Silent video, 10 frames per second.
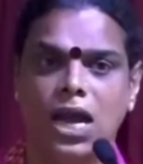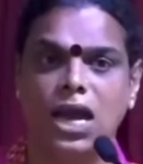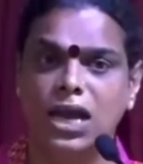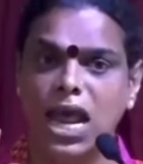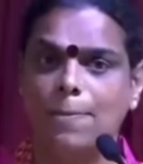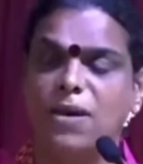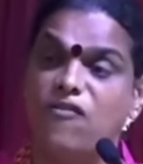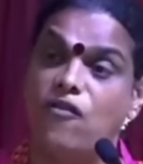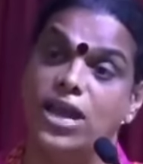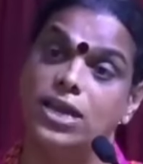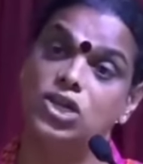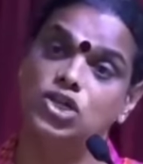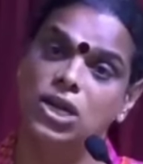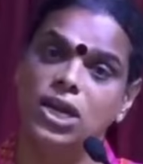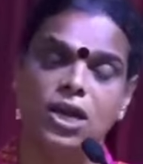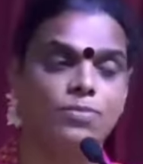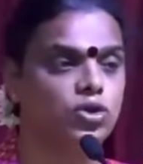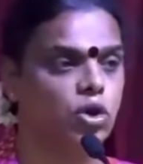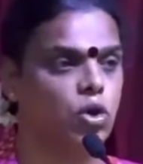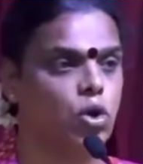अगर आपका फाइनेंशियली
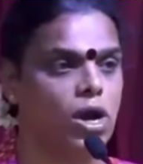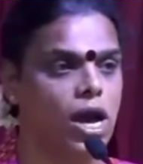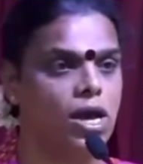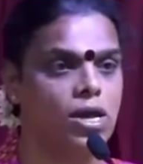कमजोर होगा